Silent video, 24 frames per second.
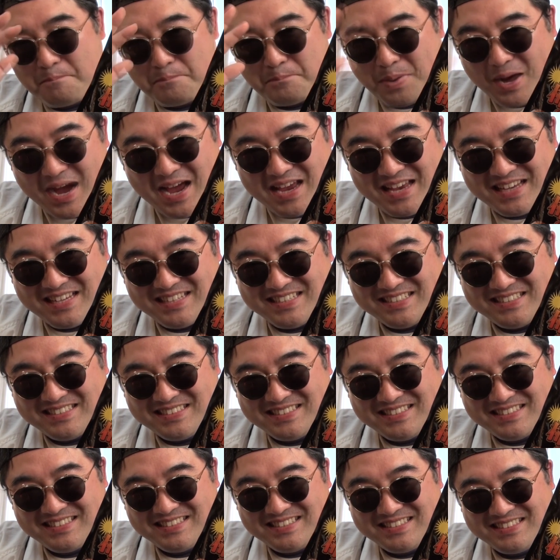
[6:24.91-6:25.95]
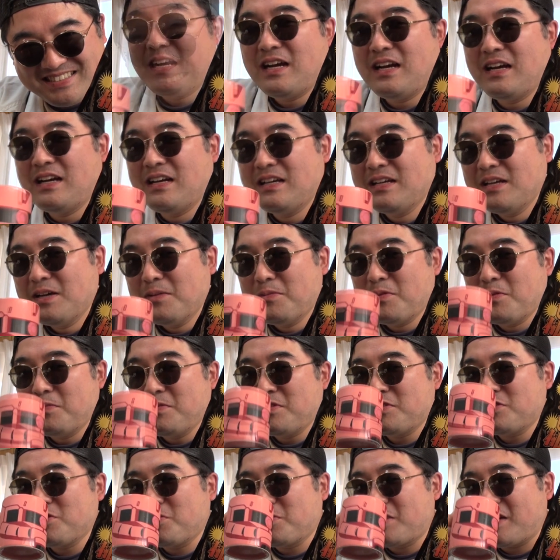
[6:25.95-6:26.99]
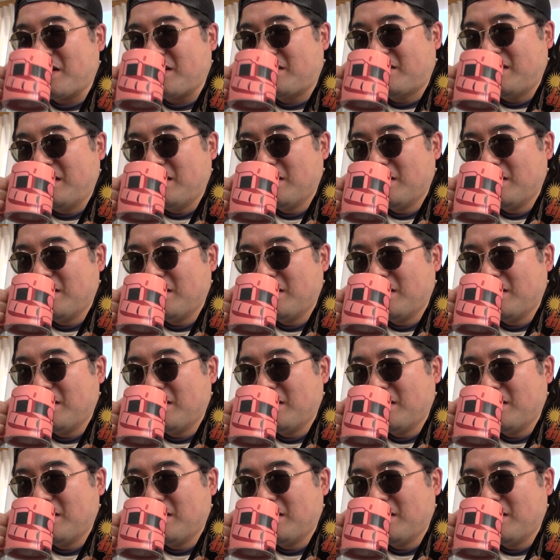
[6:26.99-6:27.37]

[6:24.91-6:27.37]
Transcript: y o もう水飲みたかっ